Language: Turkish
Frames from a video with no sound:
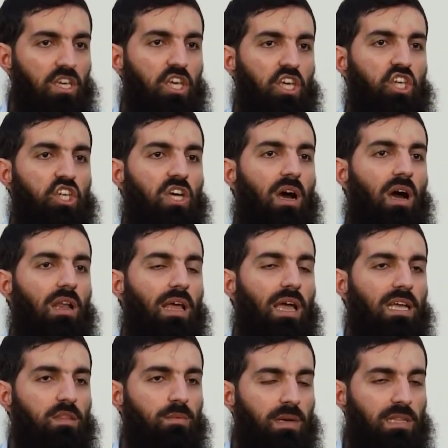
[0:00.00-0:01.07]
işgal
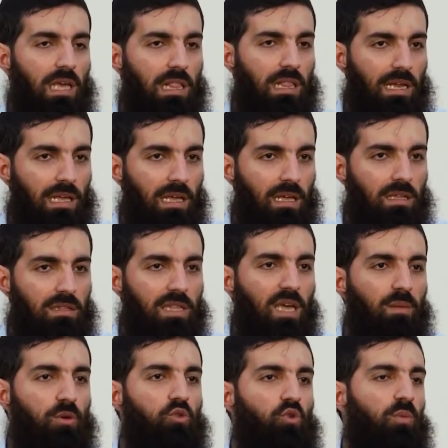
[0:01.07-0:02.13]
etmedikleri
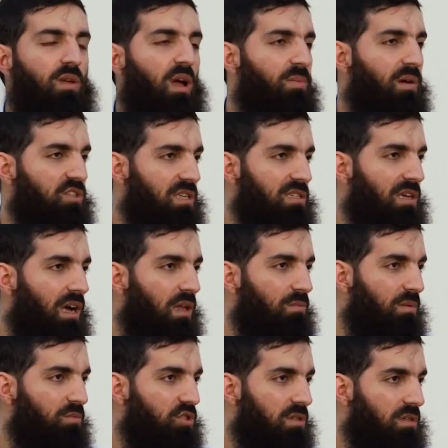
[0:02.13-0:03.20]
tek bir toprak parçası
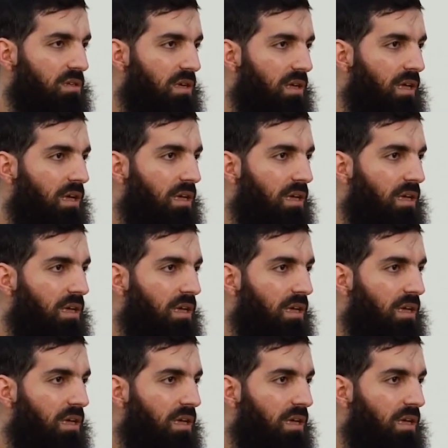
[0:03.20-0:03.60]
kalmamıştır.